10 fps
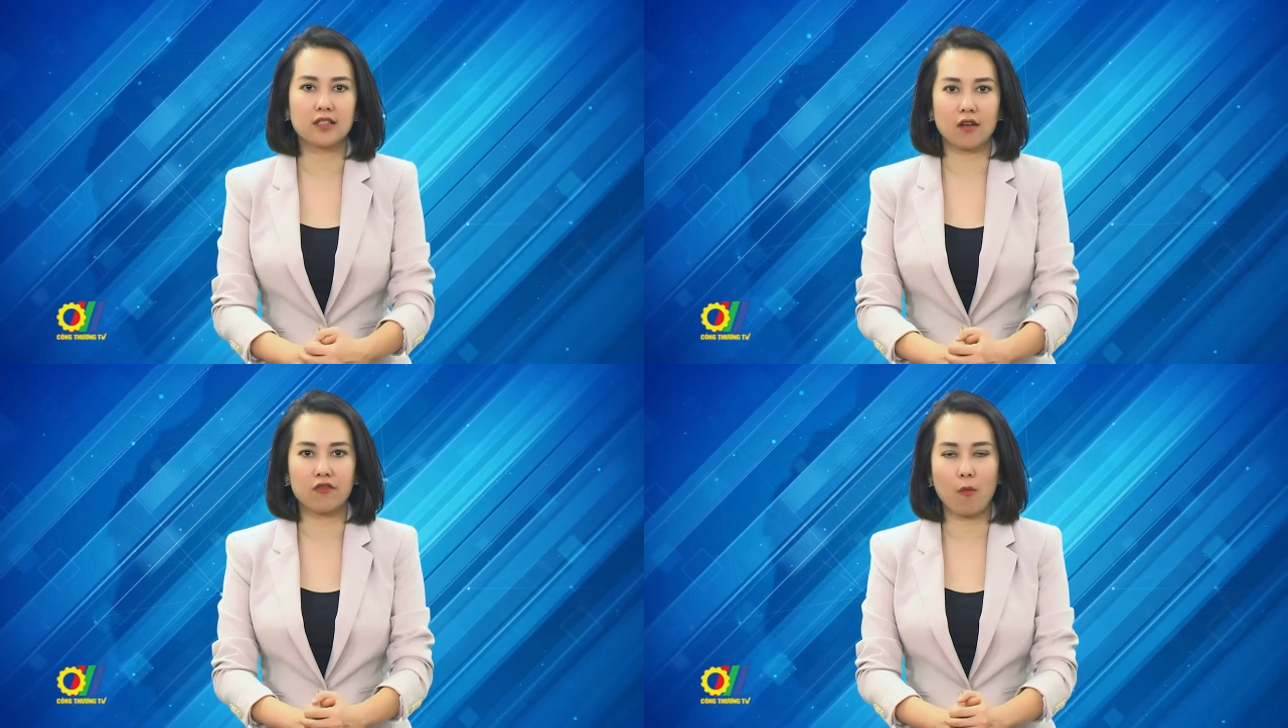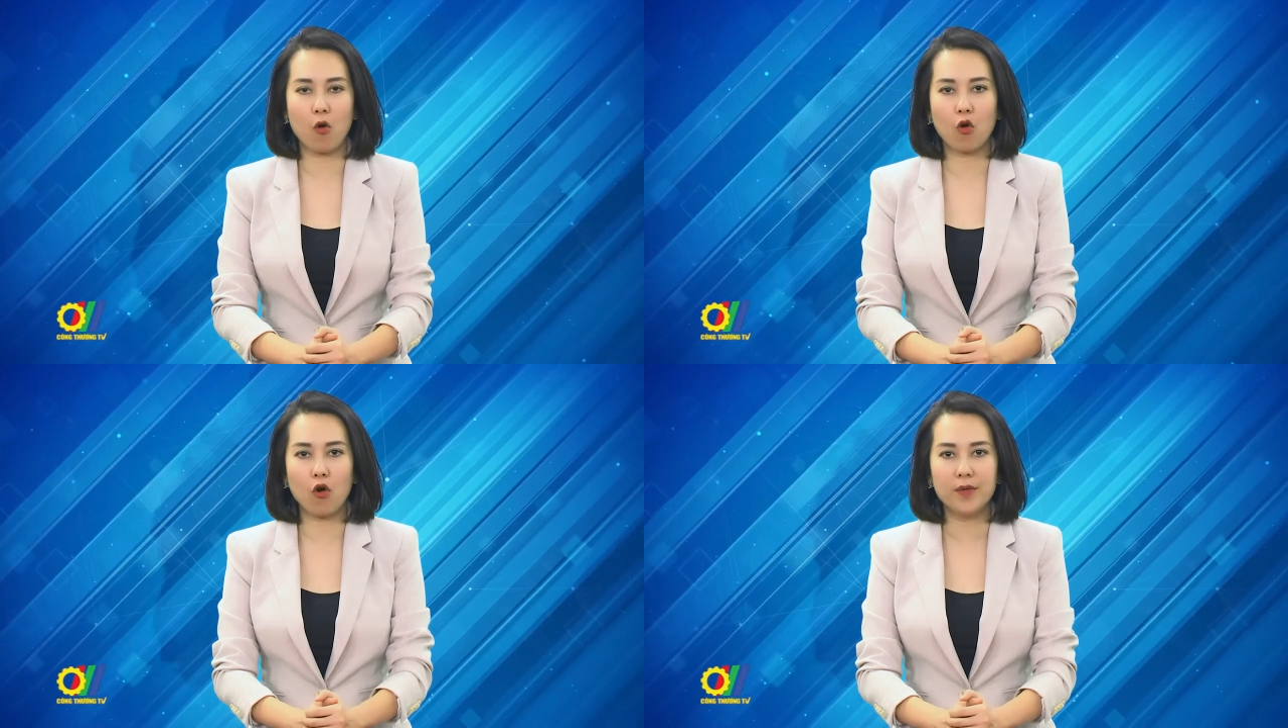sản phẩm
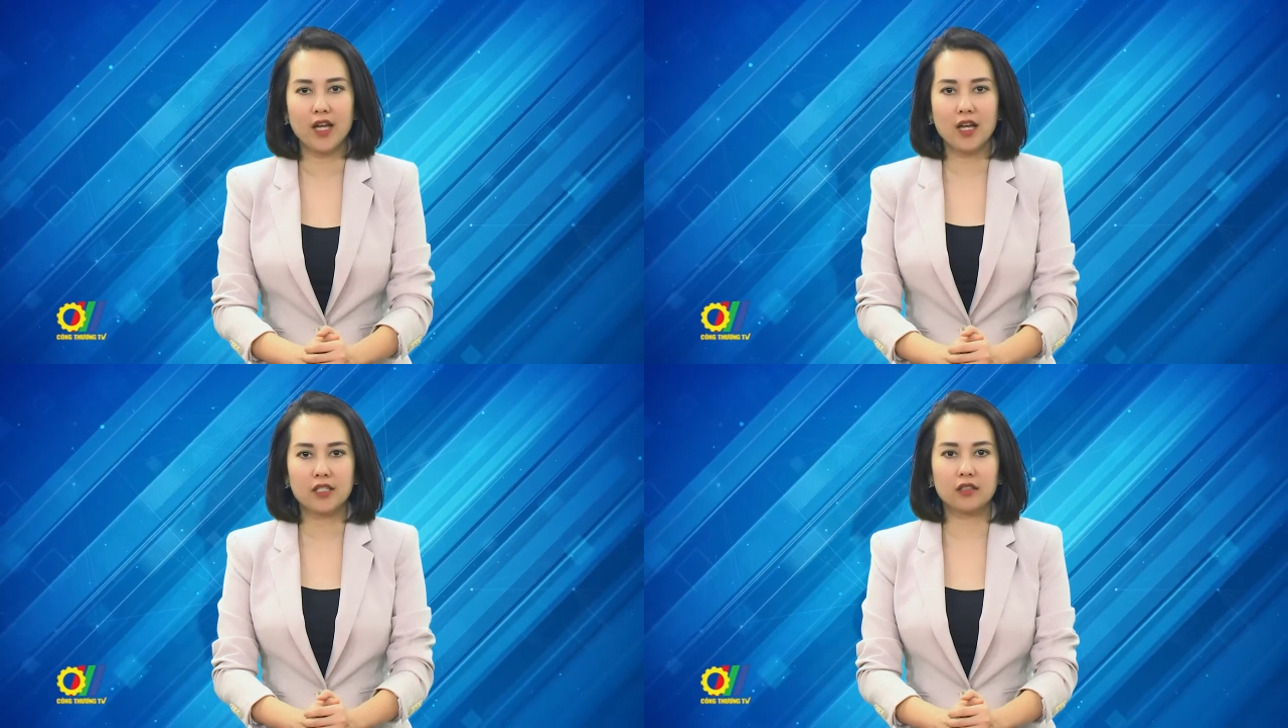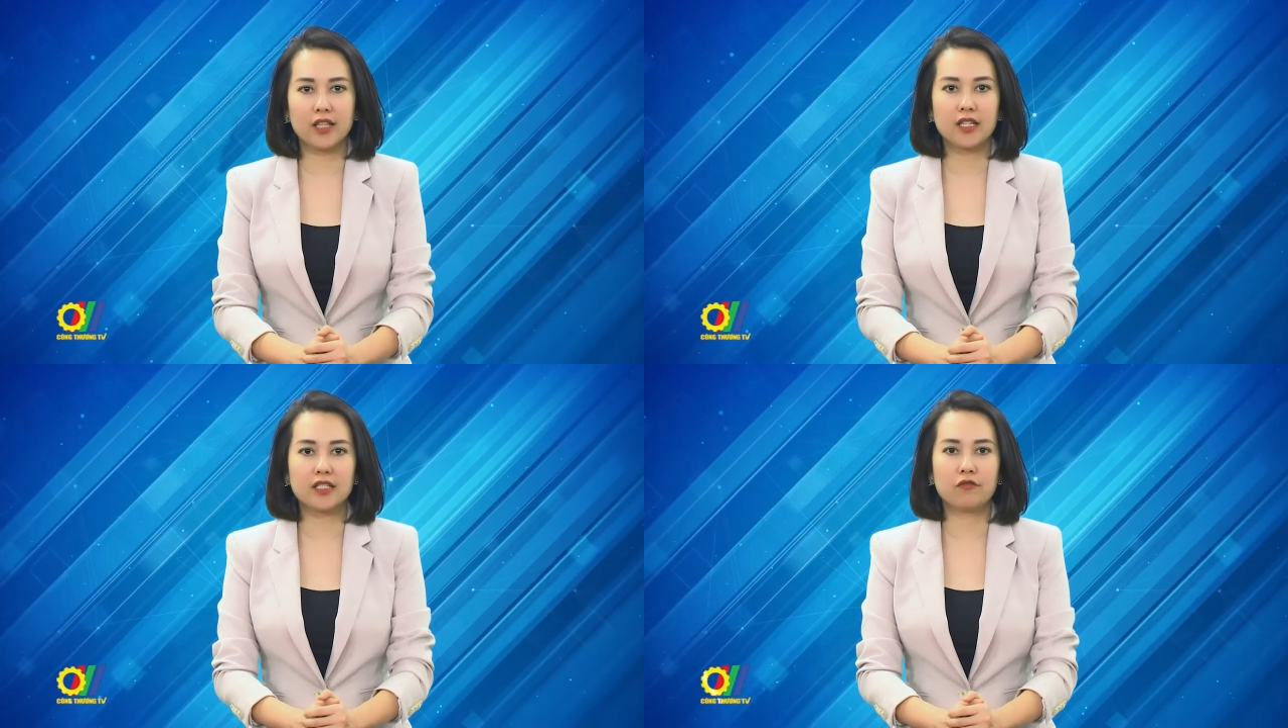OCOP trở
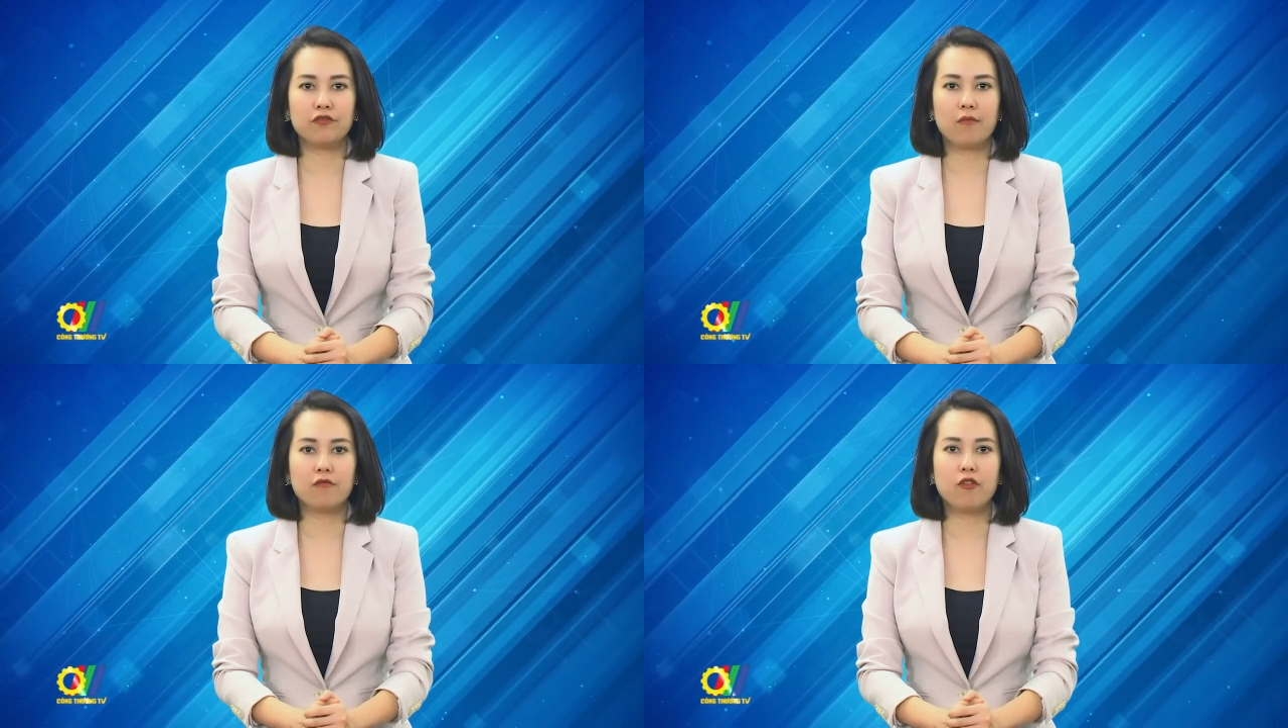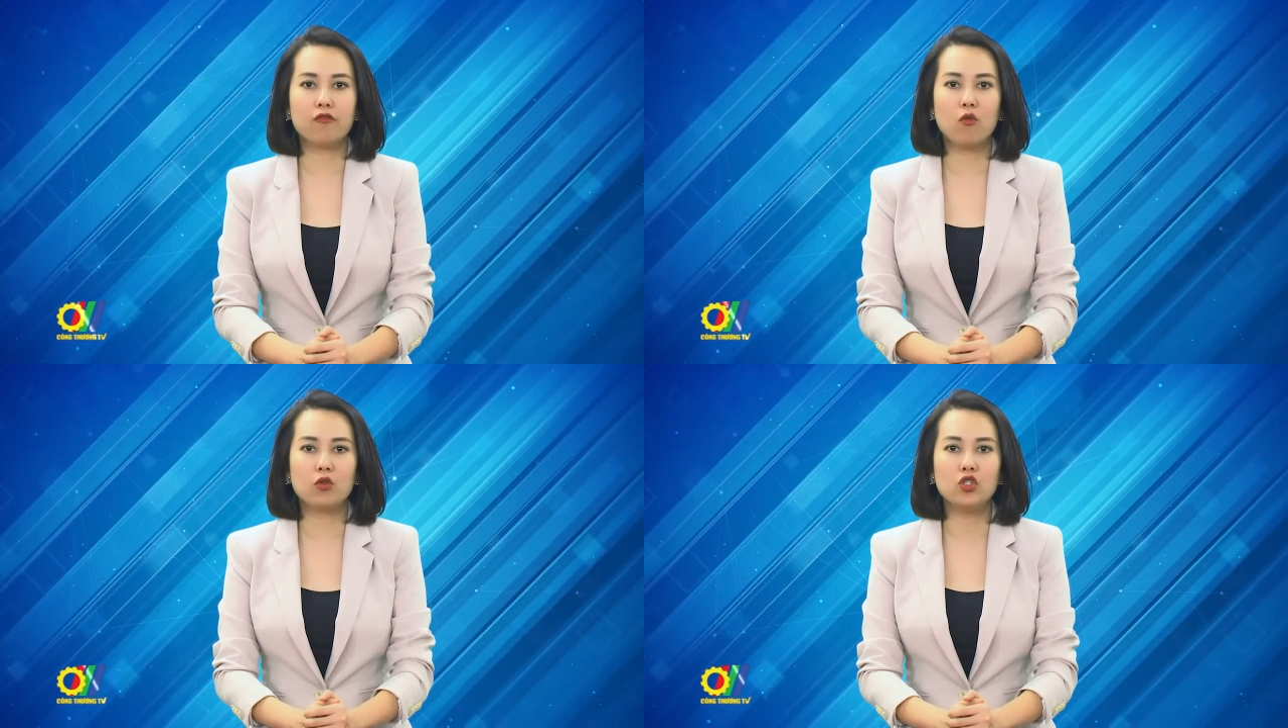thành sản phẩm phục vụ